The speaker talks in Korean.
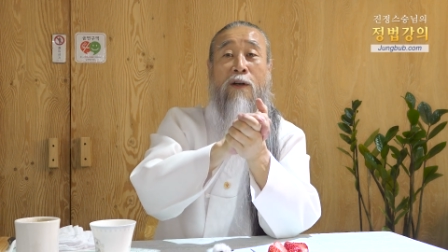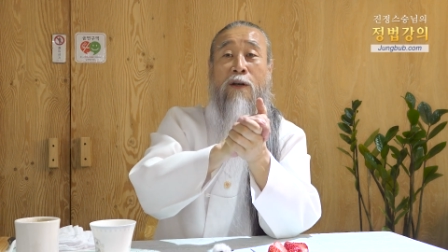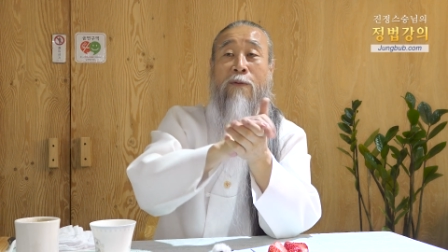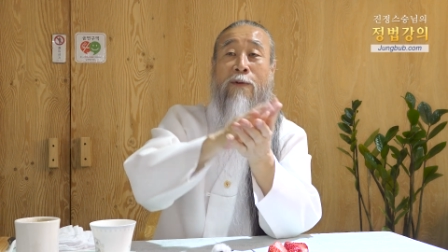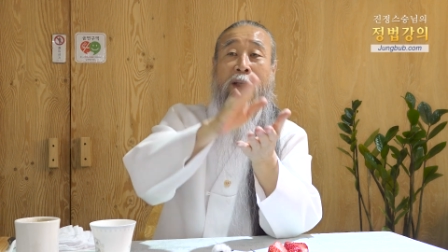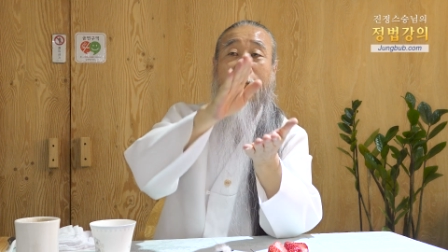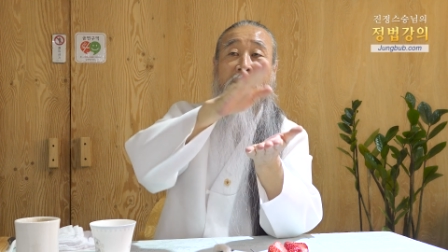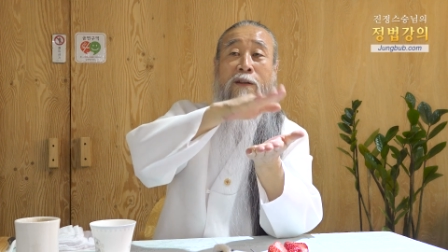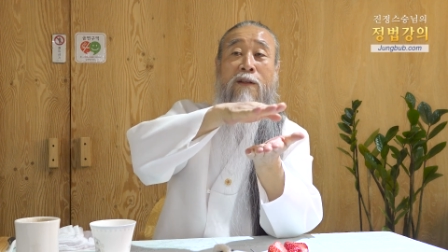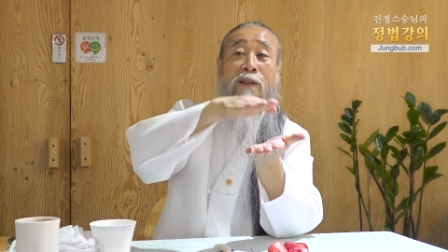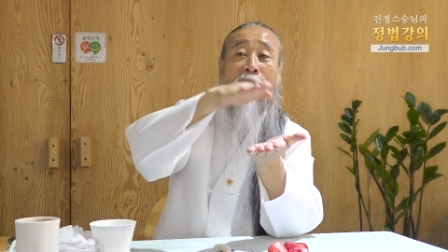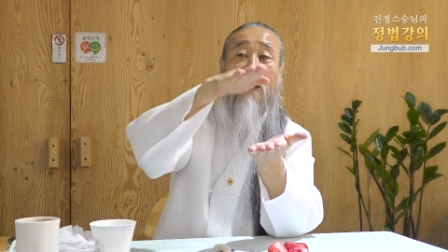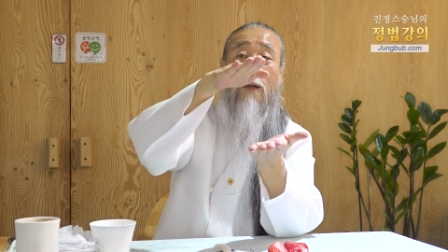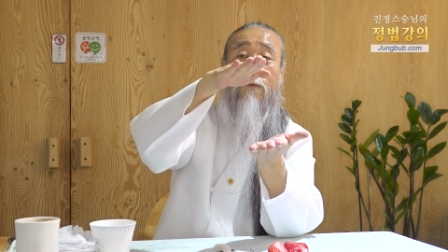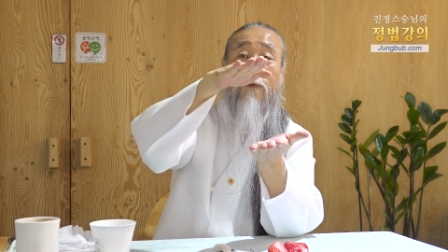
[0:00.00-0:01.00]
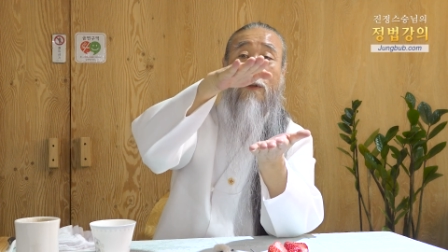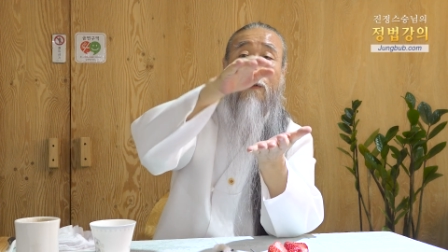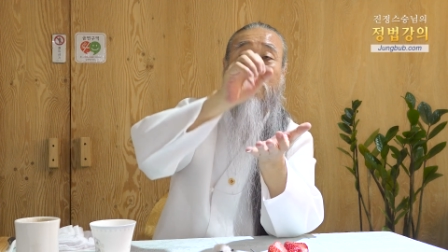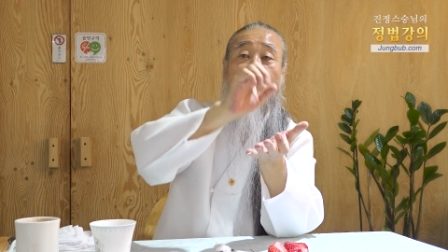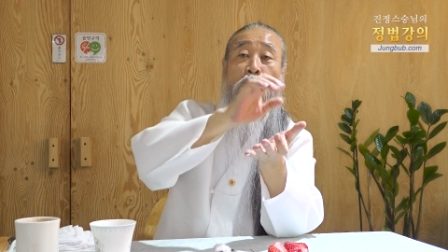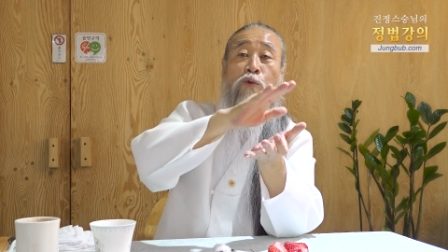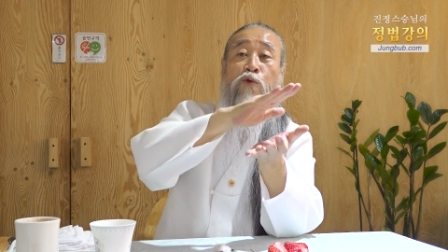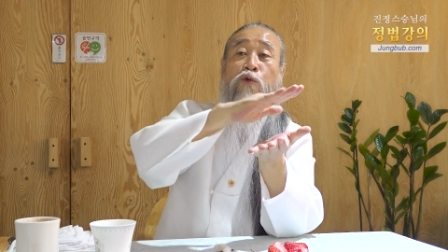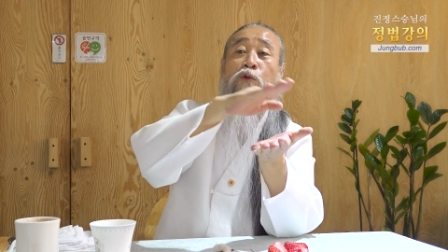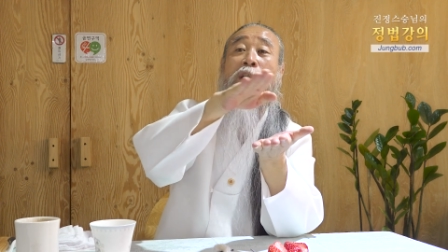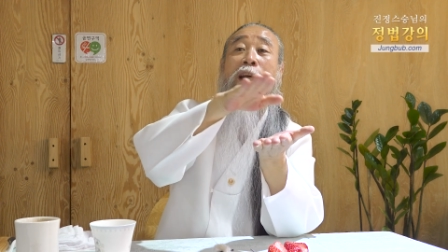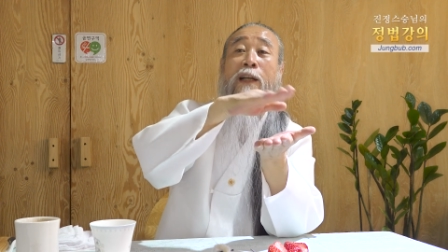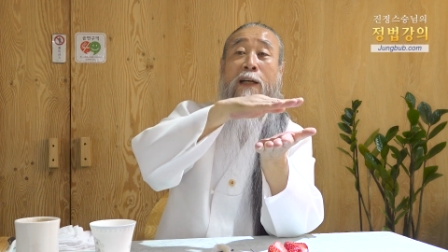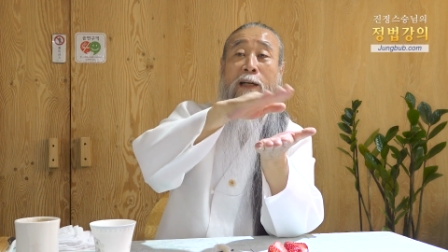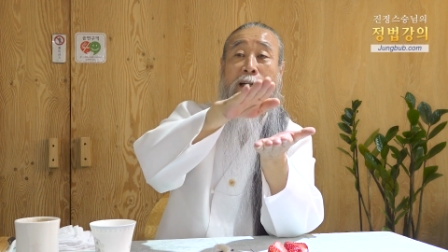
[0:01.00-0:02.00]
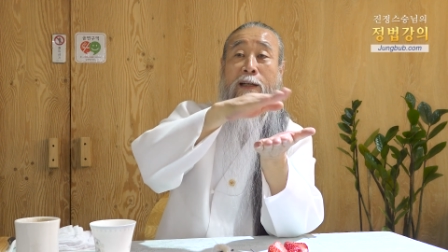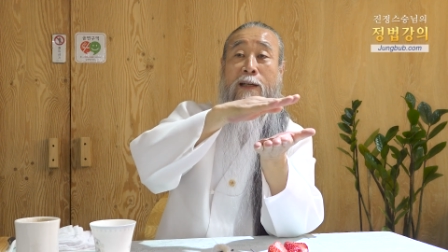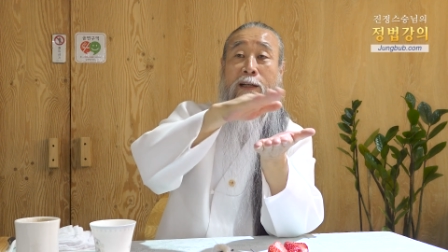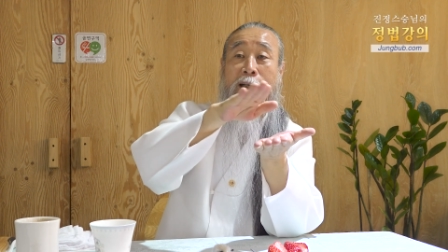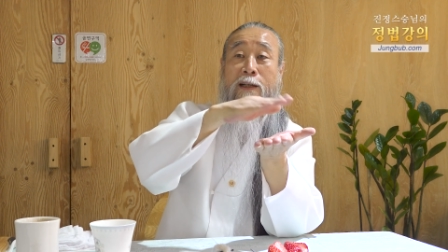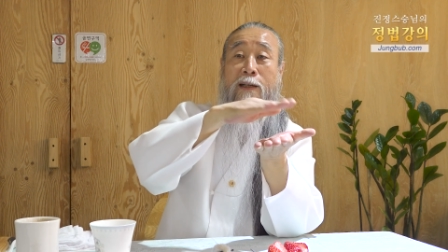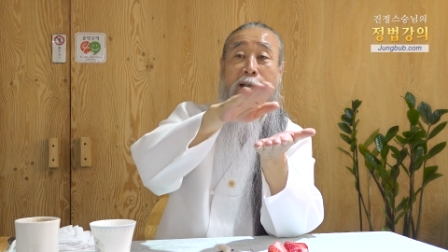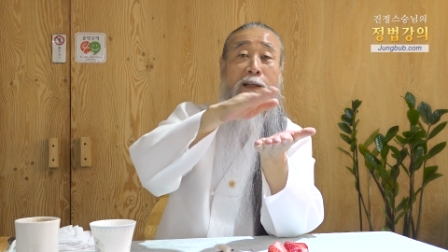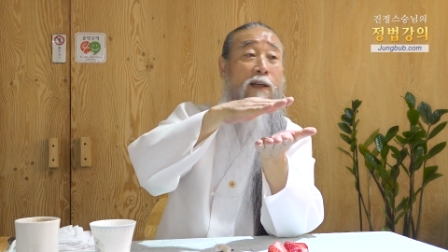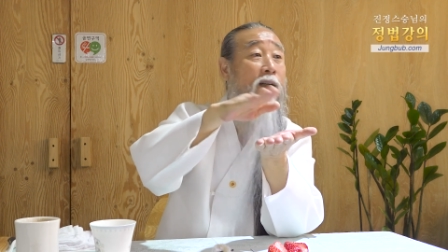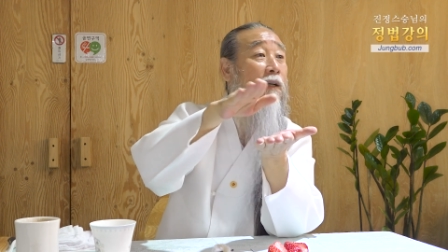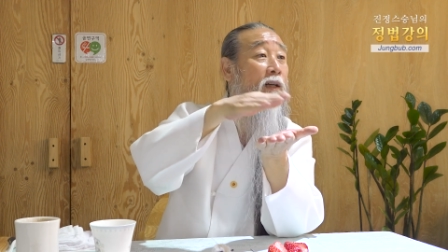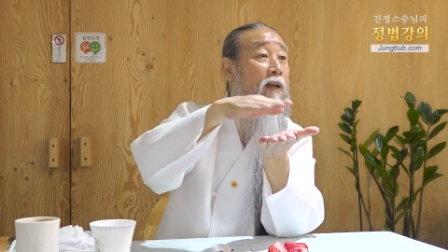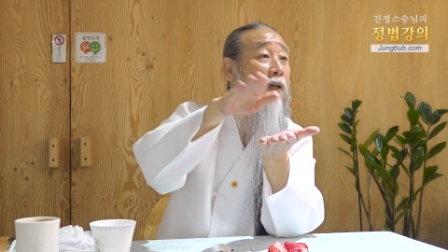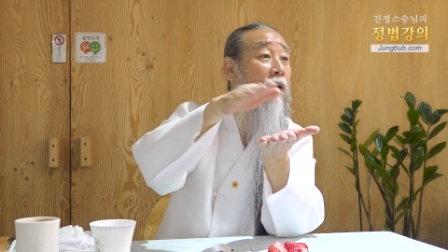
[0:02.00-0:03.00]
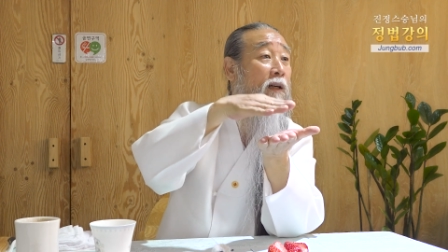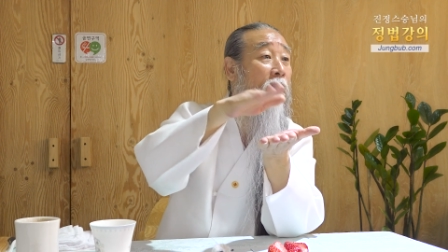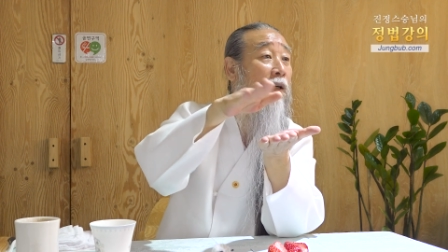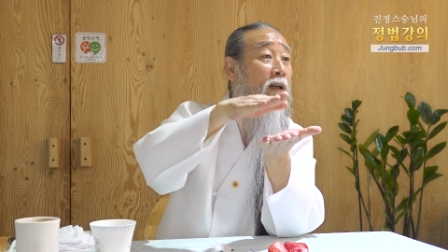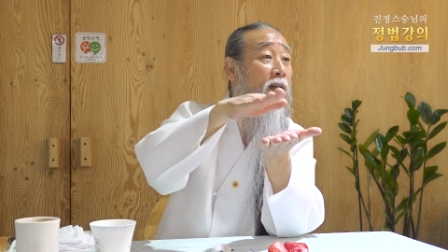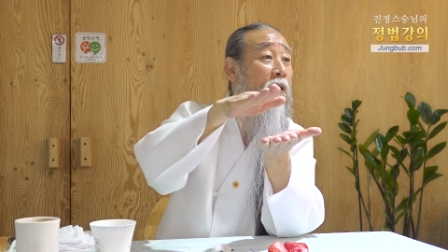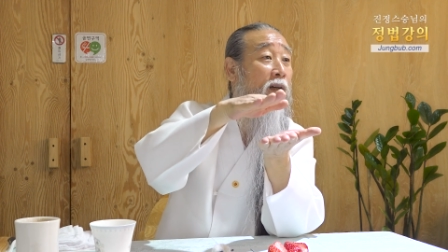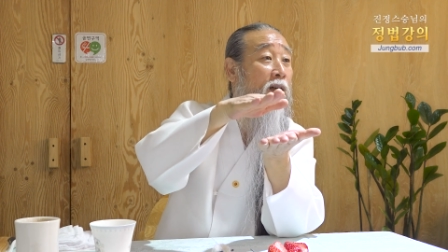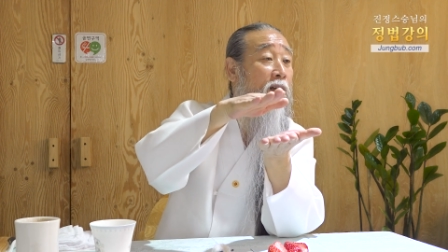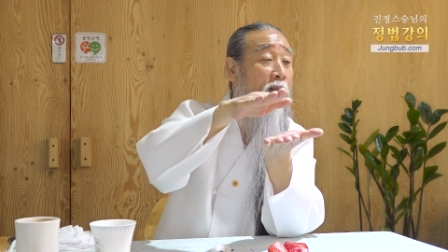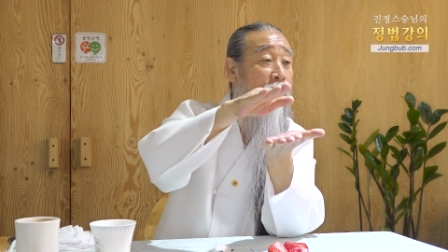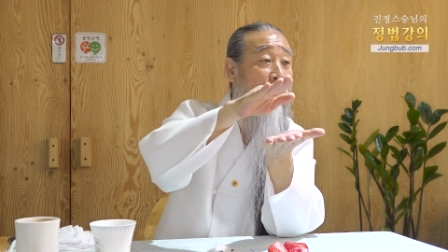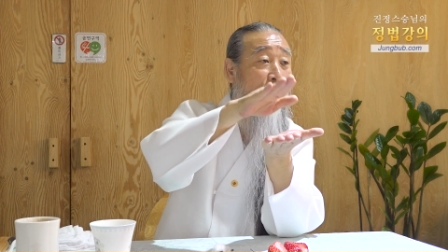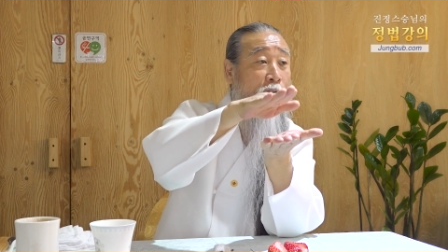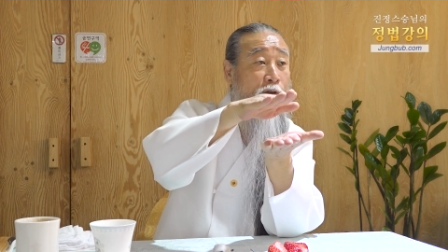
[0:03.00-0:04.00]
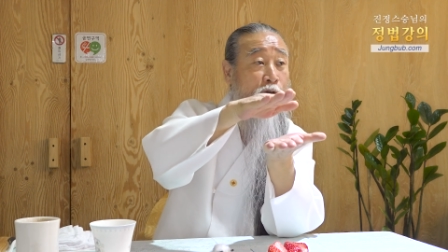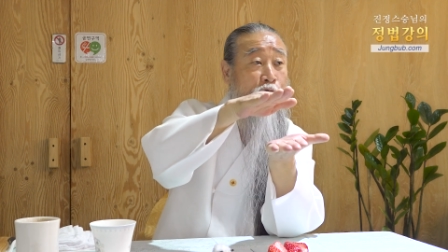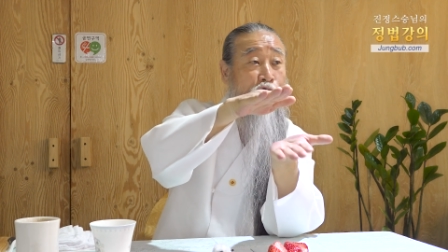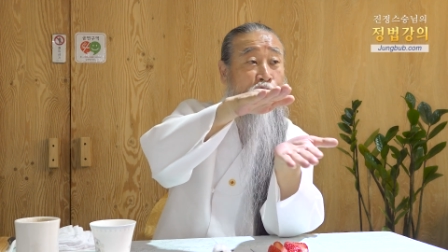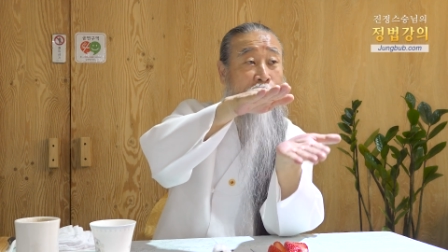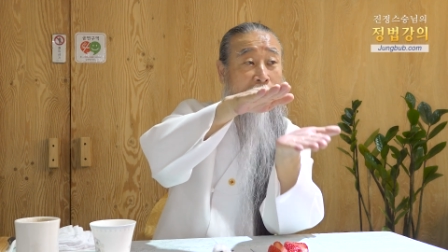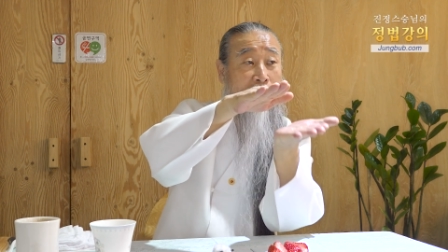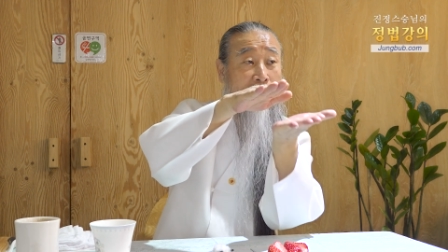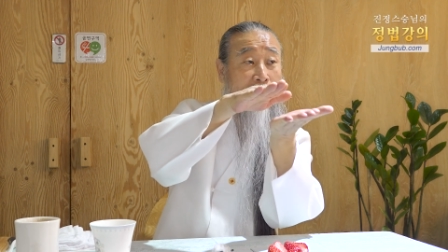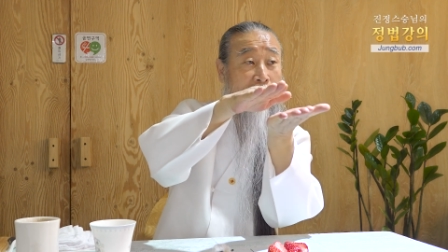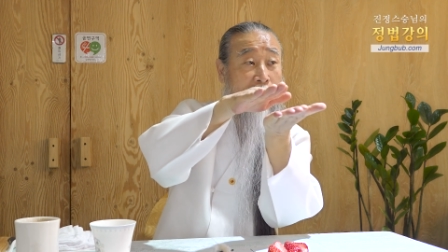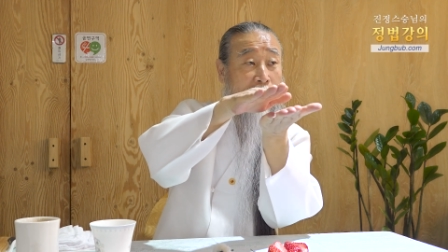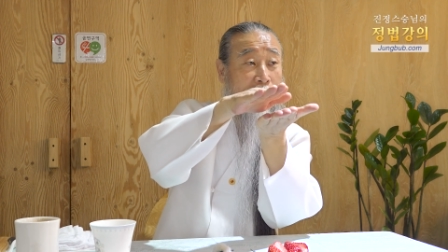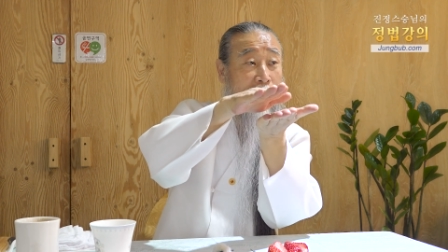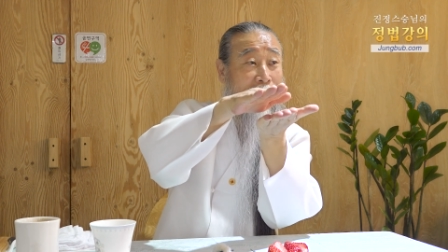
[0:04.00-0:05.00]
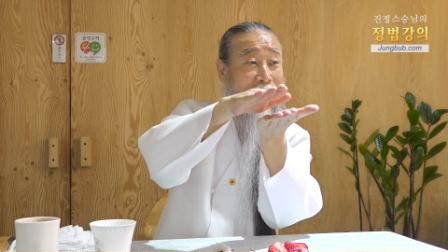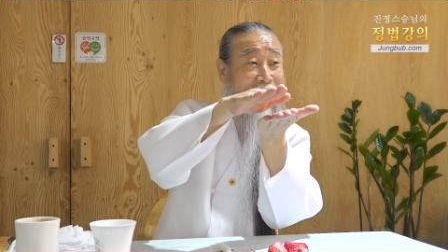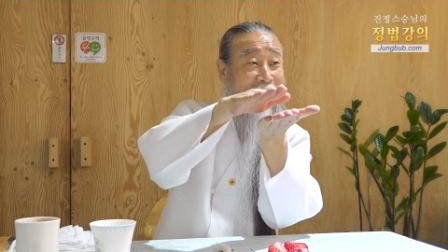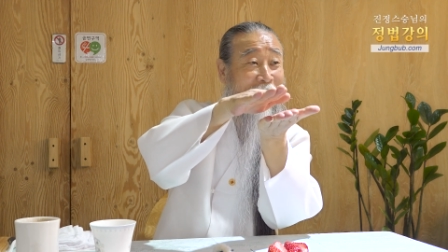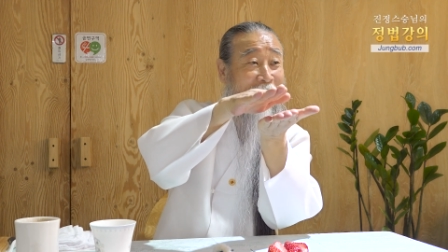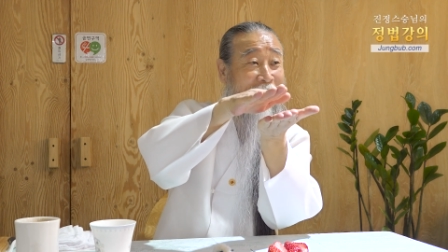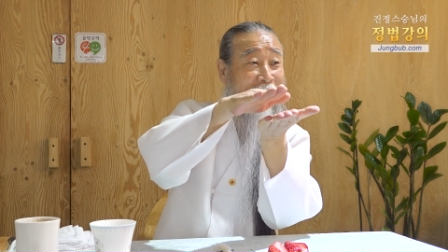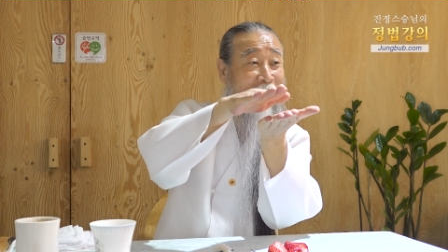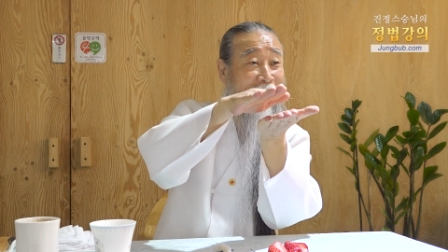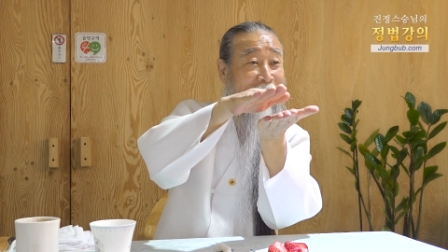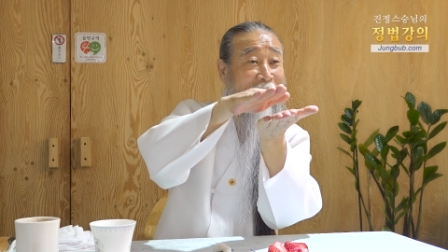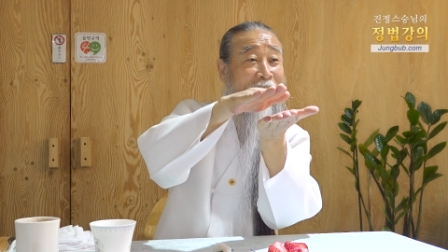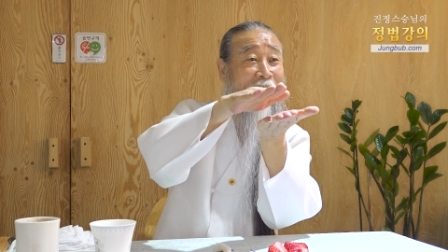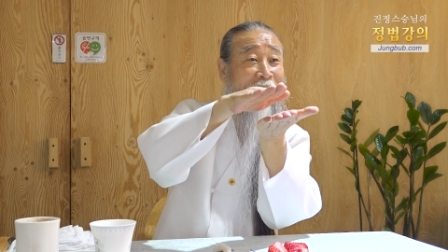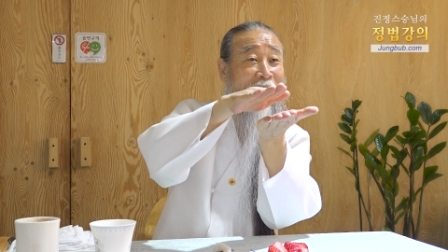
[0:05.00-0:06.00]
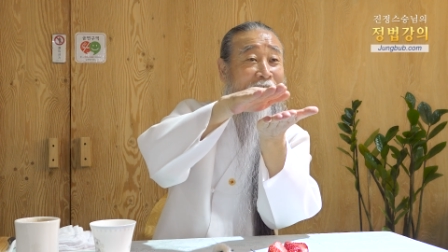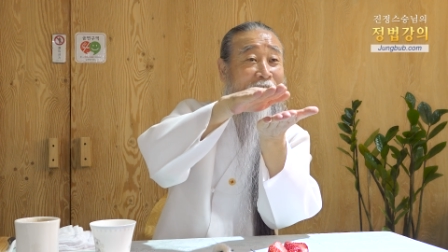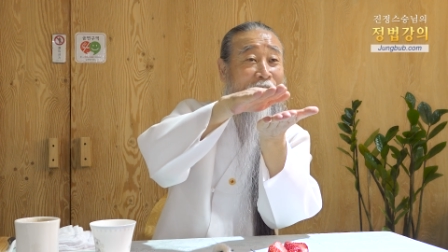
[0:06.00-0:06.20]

그럼 있는 사람들을 존중해라. 어? 그러면 너도 준다 이제. 어.